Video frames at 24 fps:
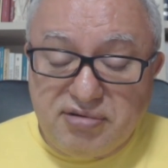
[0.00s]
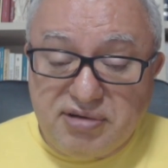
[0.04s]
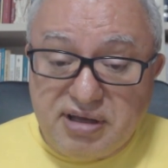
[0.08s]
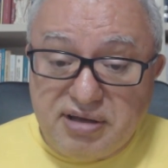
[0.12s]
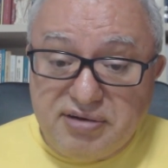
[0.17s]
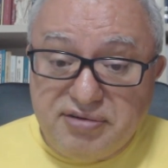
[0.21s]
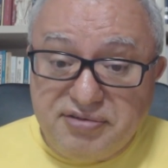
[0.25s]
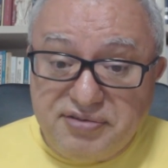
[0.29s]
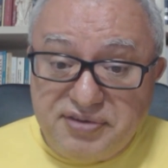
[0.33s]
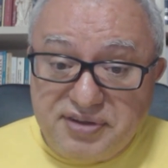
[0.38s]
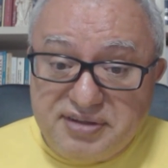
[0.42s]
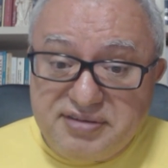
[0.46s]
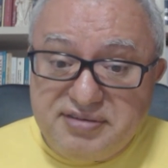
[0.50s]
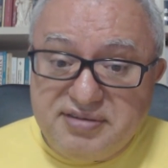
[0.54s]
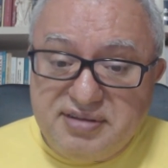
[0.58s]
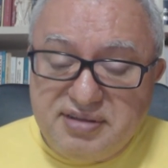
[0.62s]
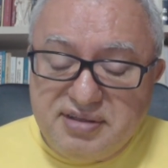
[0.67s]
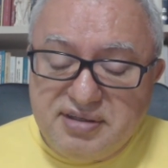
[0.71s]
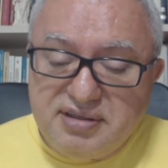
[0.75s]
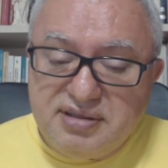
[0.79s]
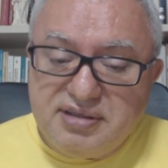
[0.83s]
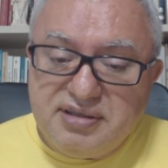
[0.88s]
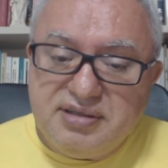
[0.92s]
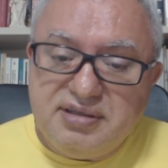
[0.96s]
Eu quero ver
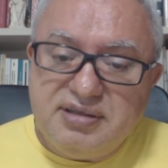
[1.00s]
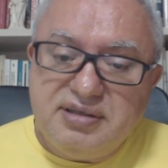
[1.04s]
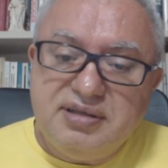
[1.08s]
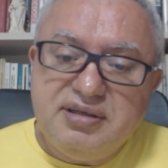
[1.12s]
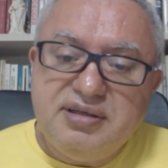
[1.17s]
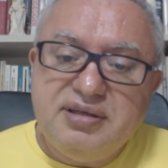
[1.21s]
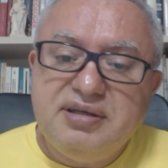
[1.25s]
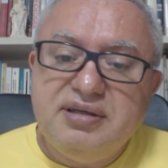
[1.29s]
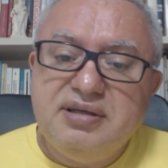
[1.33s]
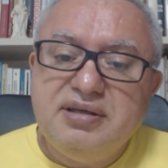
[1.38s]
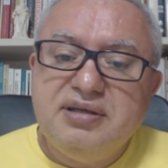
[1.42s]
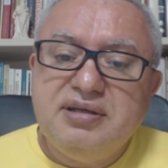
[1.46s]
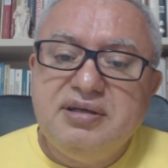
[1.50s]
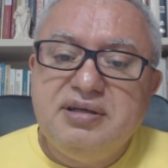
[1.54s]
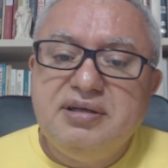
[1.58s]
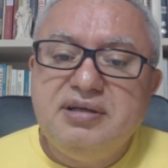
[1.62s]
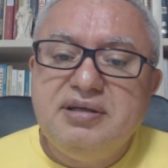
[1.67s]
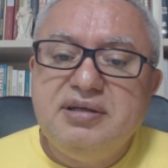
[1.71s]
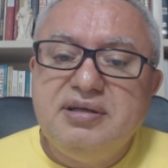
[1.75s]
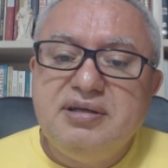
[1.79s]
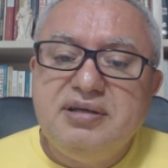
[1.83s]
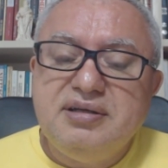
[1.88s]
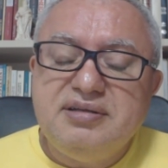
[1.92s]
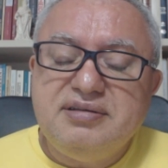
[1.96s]
se,
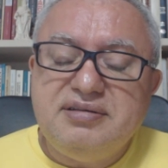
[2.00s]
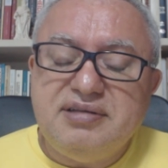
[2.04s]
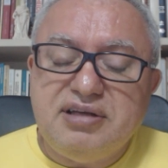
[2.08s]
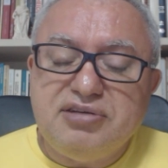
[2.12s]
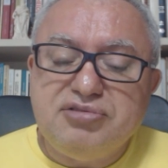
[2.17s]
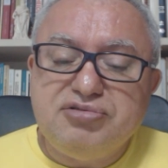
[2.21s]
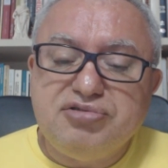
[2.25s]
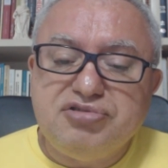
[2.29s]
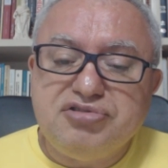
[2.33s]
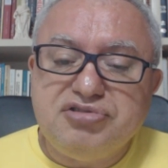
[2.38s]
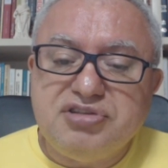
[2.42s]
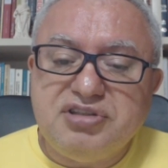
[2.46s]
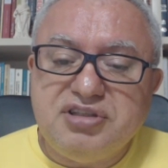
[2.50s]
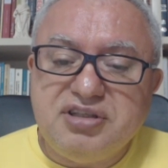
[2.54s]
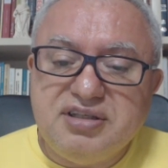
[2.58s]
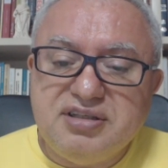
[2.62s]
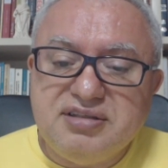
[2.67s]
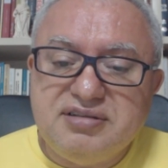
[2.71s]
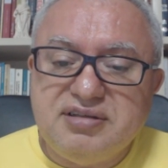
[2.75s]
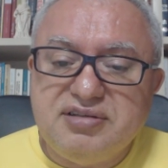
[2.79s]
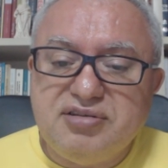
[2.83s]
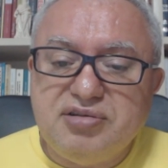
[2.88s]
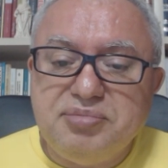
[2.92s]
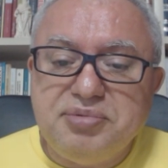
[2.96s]
se a
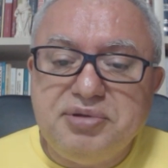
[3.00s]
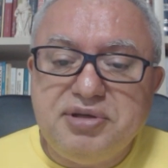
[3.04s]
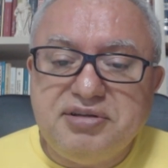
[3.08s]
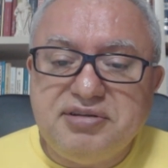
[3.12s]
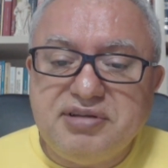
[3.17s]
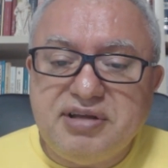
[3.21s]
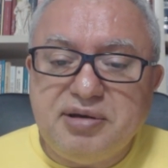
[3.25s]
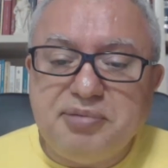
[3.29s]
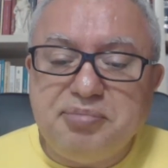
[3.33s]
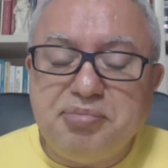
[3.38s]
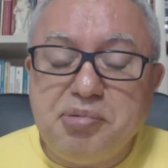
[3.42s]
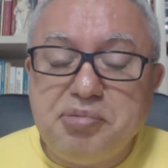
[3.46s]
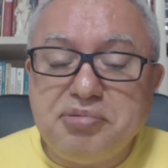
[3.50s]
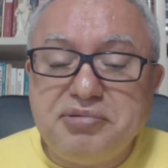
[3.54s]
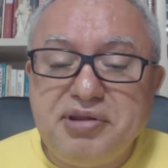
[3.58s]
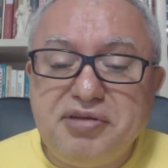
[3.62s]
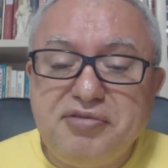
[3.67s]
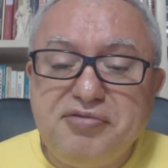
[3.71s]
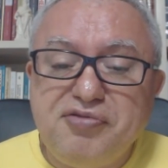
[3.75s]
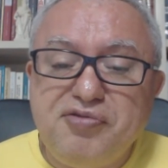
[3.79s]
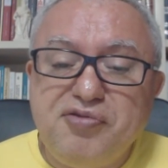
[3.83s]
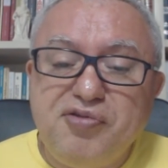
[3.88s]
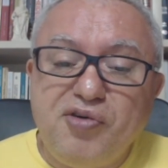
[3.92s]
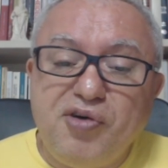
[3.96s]
justiça, se o Ministério Público
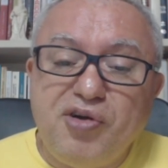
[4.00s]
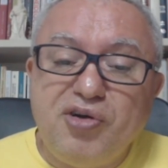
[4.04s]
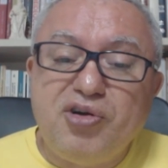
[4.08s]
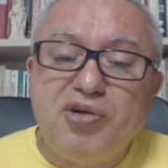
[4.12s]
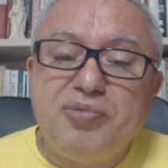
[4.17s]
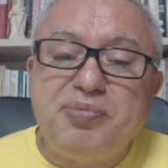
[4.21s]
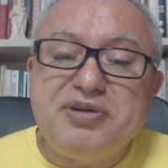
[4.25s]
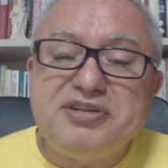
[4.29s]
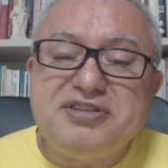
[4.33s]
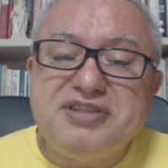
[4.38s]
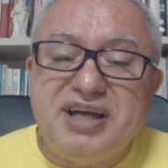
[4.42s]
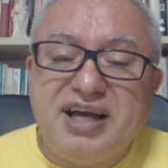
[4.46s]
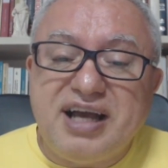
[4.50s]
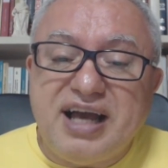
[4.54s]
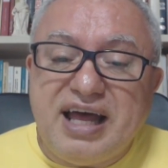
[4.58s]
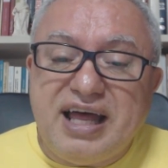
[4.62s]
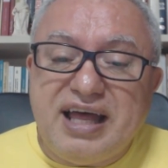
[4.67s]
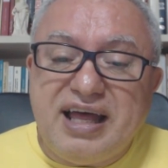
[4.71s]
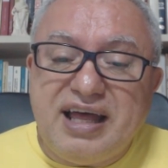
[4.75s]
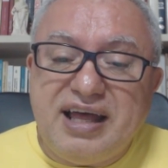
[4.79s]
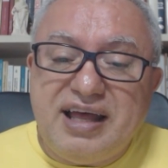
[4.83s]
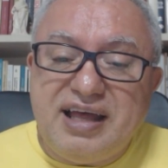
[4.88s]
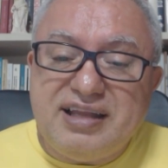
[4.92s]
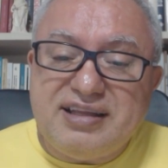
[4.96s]
tem fôlego para
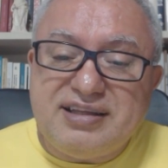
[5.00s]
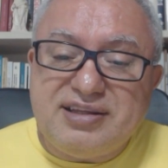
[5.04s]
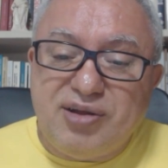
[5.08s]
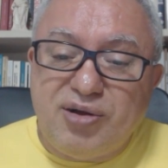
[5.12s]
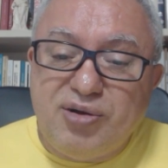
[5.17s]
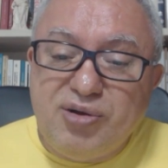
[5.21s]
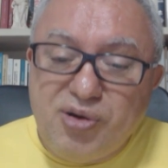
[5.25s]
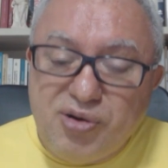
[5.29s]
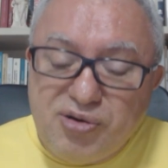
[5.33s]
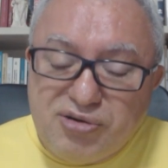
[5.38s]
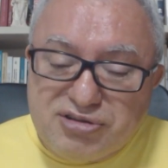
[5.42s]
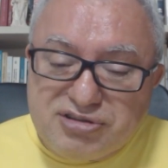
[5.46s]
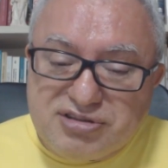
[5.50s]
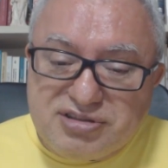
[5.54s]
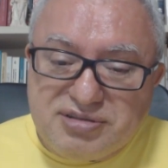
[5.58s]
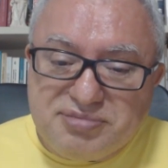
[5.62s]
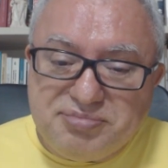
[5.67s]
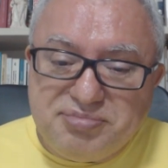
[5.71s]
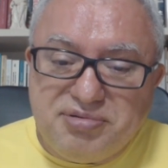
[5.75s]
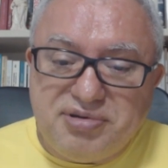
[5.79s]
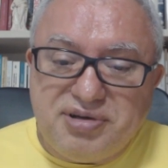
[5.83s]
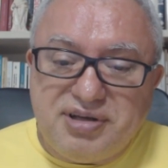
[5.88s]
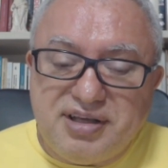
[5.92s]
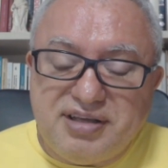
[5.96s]
chegar tão
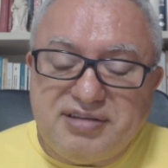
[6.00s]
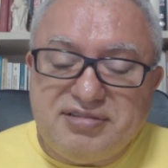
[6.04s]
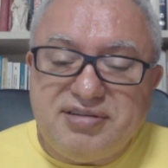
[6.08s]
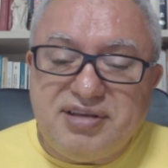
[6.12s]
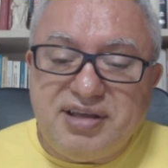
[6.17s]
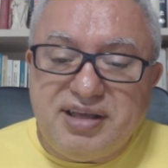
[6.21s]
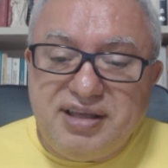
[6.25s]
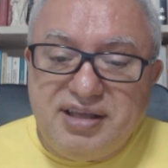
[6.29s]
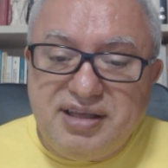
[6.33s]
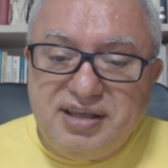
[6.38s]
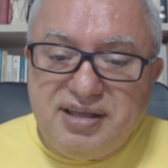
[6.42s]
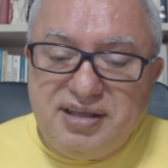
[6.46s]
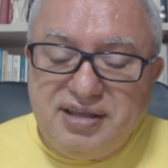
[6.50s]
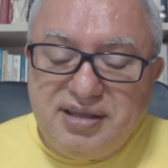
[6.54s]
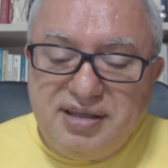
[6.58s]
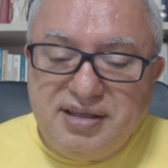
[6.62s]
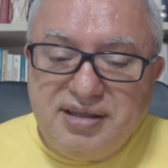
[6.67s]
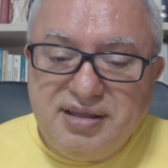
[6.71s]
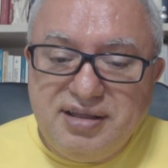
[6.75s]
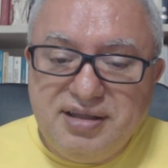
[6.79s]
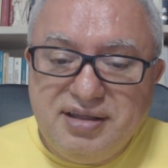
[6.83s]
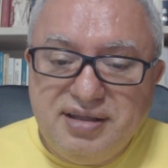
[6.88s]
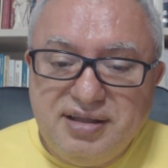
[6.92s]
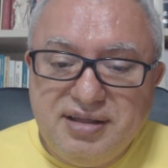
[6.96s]
longe, porque isso aí
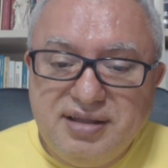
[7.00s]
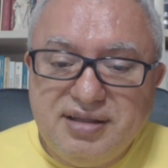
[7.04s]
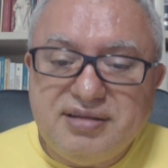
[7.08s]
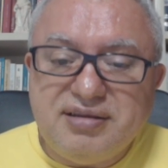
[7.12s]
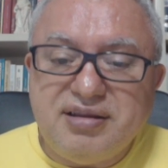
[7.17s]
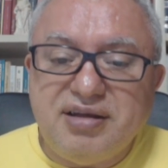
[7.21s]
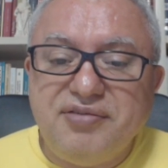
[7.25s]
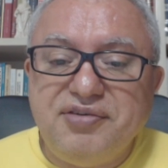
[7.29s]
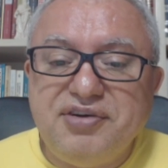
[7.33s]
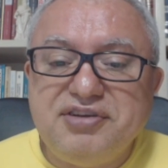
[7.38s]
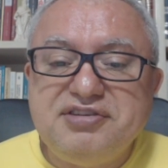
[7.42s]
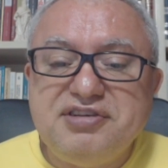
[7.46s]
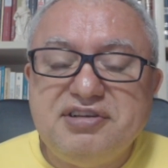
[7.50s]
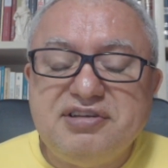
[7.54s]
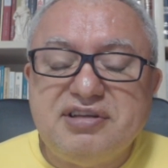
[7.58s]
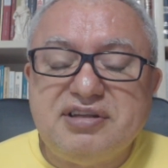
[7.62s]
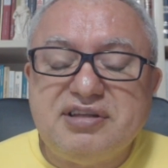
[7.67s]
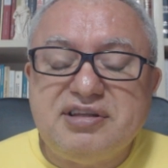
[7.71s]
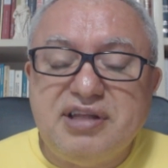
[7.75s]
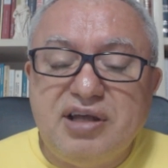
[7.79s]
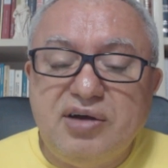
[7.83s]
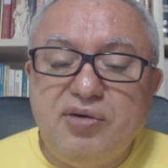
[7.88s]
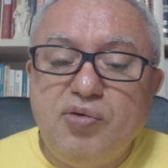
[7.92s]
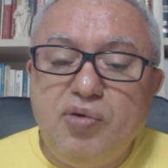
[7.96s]
talvez
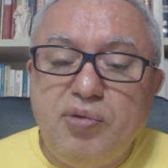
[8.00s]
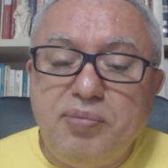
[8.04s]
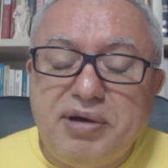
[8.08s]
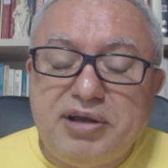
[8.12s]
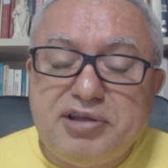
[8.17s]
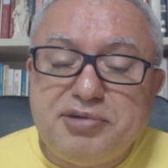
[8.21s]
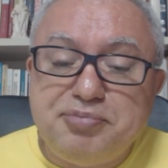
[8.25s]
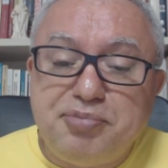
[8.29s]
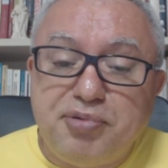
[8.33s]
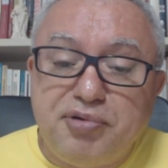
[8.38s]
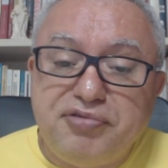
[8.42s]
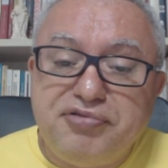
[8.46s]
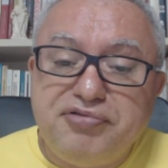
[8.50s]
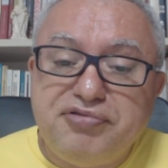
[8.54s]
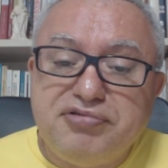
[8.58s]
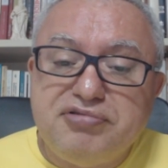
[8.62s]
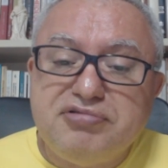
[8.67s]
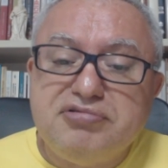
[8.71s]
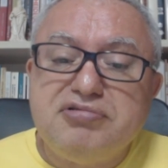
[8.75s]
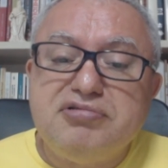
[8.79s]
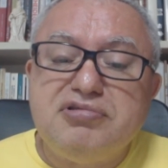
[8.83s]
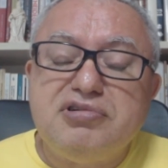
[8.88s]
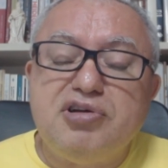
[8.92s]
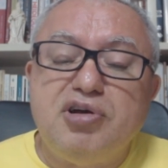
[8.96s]
seja tão ou mais
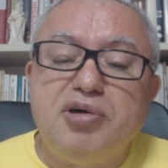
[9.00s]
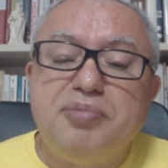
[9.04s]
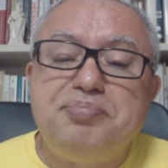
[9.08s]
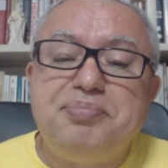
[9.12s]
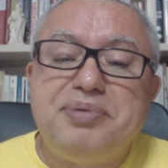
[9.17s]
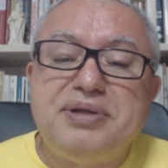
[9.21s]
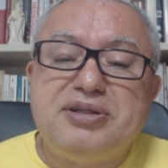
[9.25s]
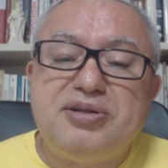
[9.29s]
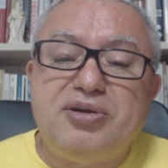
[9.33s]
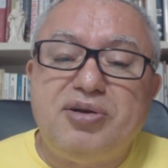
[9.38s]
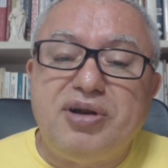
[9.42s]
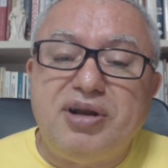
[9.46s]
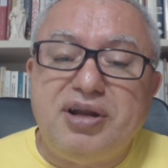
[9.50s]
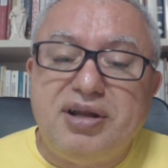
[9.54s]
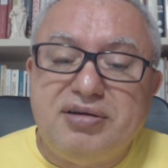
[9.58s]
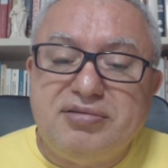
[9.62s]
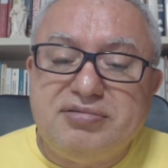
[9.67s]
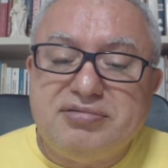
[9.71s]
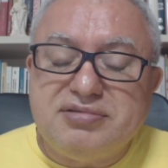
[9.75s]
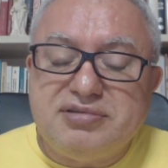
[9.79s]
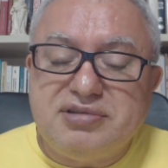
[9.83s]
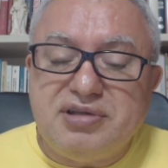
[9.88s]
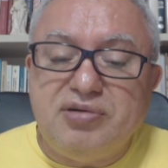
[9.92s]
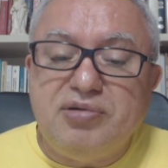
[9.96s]
profundo do que o
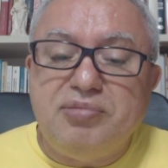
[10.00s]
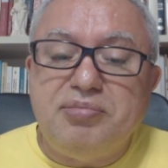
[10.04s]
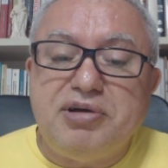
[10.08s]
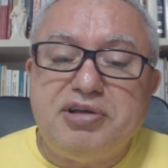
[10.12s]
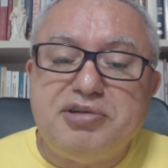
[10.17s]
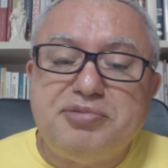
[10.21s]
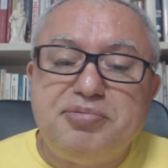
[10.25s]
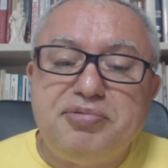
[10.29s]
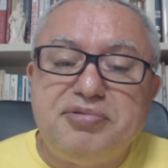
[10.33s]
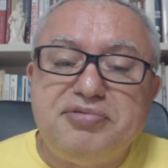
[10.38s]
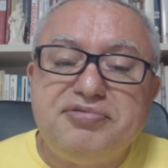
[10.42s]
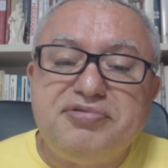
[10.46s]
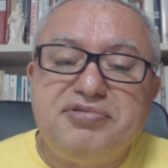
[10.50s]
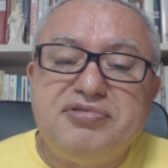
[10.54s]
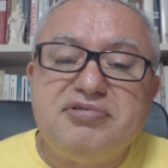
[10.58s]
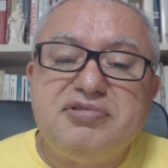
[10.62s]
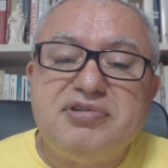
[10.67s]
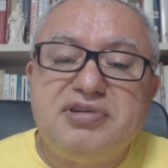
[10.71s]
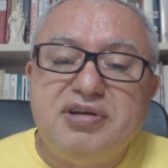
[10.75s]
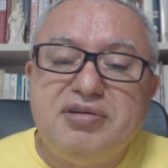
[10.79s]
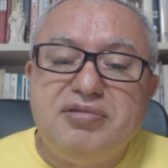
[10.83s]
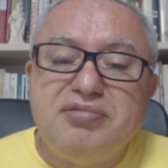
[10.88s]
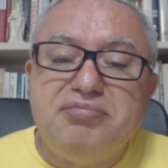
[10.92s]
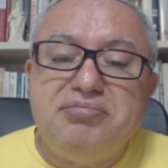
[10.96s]
petrolão, tão mais profundo
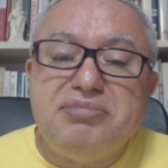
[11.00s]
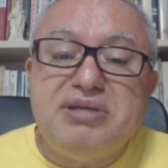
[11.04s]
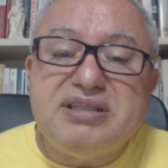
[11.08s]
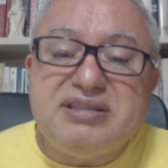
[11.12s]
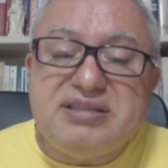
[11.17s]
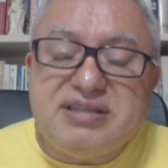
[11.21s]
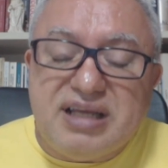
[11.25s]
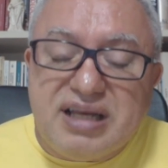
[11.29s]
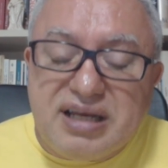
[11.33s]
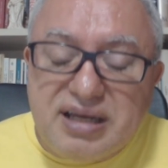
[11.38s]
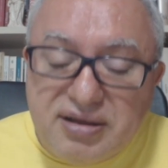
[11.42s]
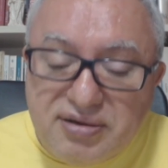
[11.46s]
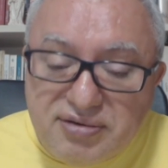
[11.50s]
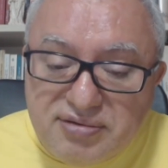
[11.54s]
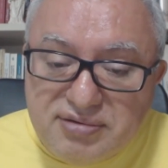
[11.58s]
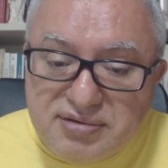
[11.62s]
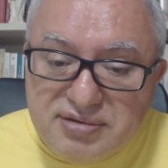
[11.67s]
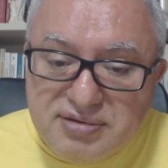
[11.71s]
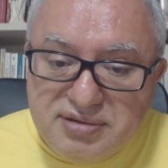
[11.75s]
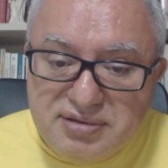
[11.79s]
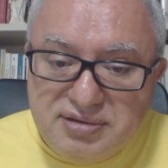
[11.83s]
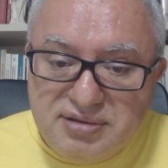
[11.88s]
do que o mensalão.